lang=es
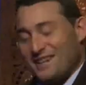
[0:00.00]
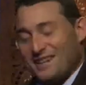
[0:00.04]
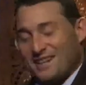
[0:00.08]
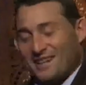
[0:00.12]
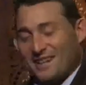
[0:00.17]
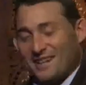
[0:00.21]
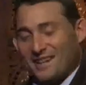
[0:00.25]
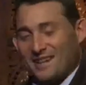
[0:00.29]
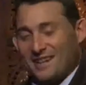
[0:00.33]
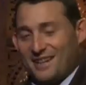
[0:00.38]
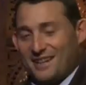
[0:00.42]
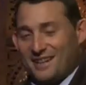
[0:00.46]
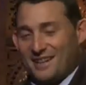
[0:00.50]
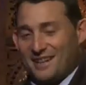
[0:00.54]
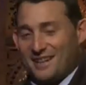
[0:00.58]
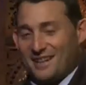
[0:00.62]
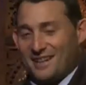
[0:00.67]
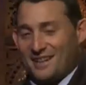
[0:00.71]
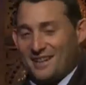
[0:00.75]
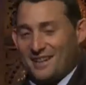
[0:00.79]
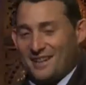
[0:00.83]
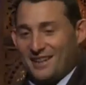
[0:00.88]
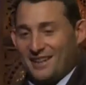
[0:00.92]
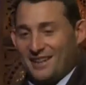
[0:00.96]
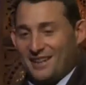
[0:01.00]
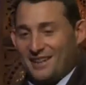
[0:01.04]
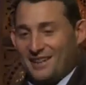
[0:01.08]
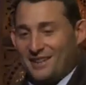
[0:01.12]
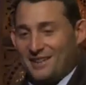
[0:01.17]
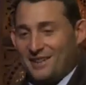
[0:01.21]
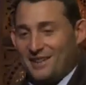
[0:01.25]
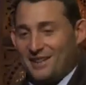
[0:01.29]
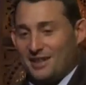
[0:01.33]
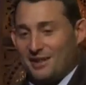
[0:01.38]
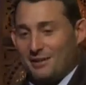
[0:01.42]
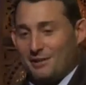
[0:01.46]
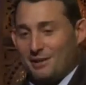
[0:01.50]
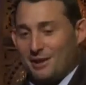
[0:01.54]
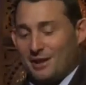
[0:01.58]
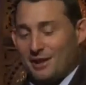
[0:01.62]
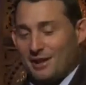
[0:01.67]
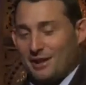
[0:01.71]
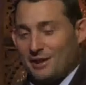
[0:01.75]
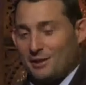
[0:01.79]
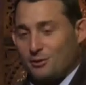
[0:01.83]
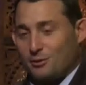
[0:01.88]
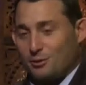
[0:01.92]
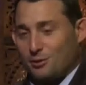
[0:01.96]
Eh, y sí, la
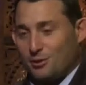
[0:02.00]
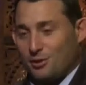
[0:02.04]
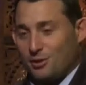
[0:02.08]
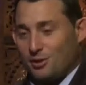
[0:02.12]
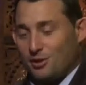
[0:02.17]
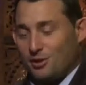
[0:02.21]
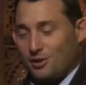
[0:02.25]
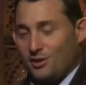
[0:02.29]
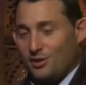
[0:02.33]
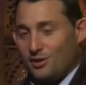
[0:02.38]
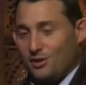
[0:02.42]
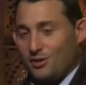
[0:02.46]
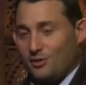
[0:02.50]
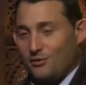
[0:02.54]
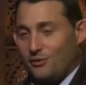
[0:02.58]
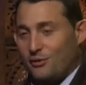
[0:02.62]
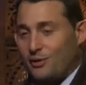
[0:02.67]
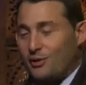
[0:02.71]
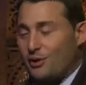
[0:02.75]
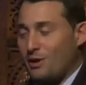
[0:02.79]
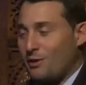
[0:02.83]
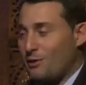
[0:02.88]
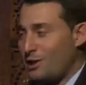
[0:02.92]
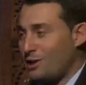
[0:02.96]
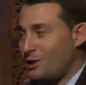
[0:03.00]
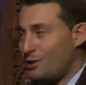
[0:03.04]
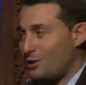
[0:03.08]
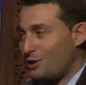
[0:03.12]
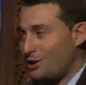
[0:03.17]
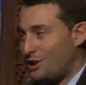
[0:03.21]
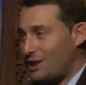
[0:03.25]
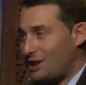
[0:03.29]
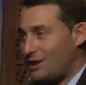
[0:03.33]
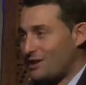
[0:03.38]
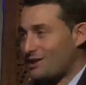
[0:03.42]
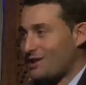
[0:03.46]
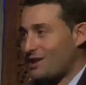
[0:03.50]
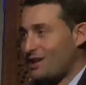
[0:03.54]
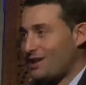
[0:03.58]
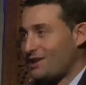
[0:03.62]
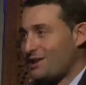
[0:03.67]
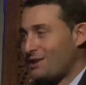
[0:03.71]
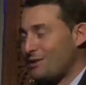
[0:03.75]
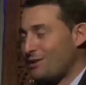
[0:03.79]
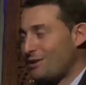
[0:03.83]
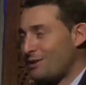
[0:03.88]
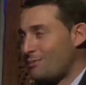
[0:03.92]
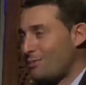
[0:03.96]
verdad que estuvo, fue un evento
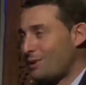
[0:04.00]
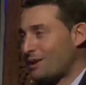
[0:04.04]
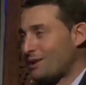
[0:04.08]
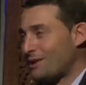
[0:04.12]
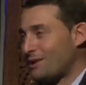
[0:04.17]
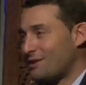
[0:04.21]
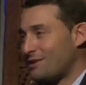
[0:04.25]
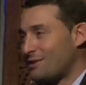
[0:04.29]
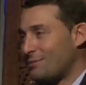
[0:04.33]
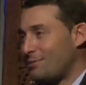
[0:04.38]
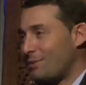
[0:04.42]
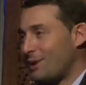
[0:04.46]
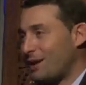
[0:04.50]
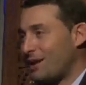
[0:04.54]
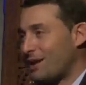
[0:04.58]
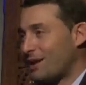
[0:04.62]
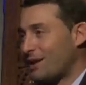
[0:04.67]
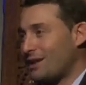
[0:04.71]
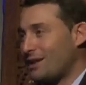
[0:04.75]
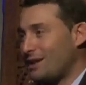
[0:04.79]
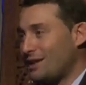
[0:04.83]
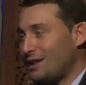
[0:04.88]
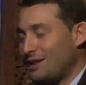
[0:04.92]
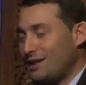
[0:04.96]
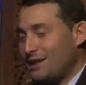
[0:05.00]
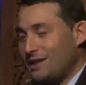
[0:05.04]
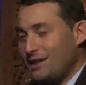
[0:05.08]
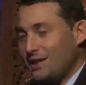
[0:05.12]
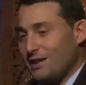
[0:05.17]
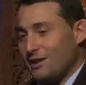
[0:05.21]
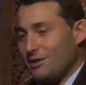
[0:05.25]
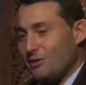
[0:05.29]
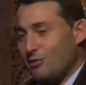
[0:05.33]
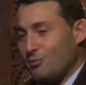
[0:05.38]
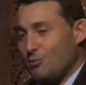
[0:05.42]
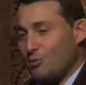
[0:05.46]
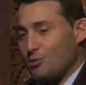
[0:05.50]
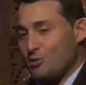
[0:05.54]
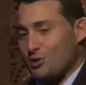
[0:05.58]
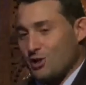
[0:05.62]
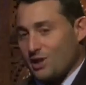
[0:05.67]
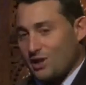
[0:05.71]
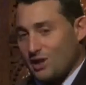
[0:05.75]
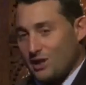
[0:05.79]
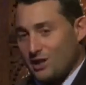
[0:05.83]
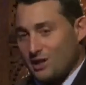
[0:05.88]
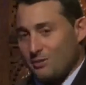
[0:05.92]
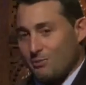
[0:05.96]
interesante de participar, con
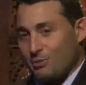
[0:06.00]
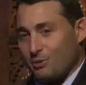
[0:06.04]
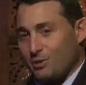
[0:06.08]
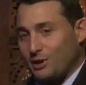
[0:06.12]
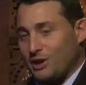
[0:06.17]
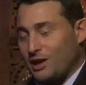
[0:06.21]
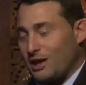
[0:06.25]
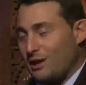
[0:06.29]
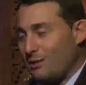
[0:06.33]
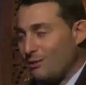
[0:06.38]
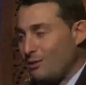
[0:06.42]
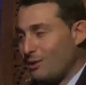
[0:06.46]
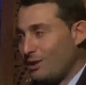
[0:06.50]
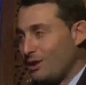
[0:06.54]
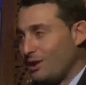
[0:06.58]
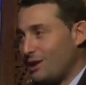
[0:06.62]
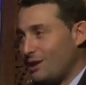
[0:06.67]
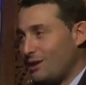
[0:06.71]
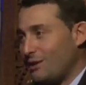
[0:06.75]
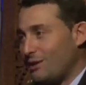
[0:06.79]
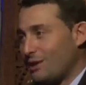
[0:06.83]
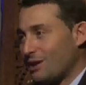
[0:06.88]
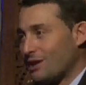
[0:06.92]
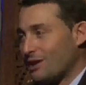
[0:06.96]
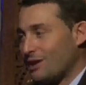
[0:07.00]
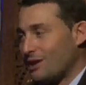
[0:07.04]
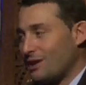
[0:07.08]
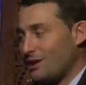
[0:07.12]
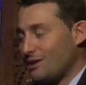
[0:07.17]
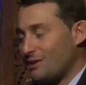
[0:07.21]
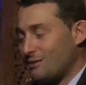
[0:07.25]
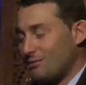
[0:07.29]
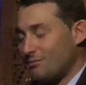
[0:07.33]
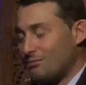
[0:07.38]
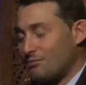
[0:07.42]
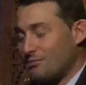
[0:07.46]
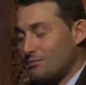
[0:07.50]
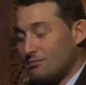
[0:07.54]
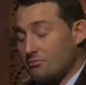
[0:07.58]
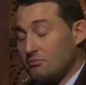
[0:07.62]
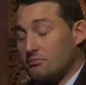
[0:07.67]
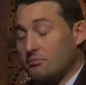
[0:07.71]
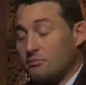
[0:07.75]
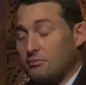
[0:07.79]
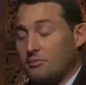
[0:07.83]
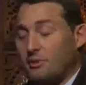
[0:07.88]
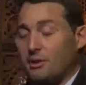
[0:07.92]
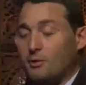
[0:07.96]
mucha gente potable y la verdad que
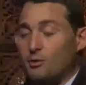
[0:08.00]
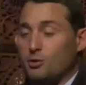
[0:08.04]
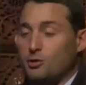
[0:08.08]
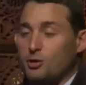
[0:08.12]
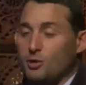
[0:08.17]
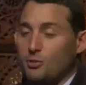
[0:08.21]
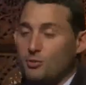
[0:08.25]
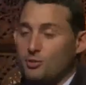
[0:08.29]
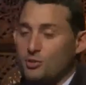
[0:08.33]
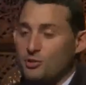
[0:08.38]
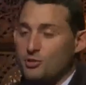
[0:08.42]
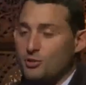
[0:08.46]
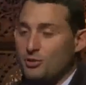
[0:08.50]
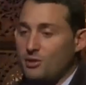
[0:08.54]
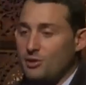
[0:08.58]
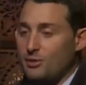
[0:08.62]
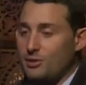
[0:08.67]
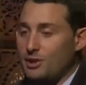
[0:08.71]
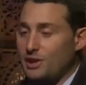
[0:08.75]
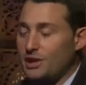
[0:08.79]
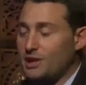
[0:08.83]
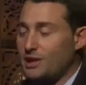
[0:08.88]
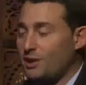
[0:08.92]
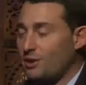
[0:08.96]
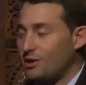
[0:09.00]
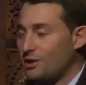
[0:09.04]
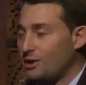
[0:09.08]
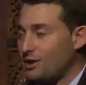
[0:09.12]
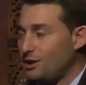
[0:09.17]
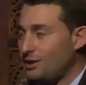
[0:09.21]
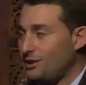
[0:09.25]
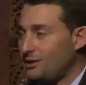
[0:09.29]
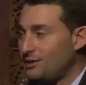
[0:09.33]
me gustó mucho haber estado ahí.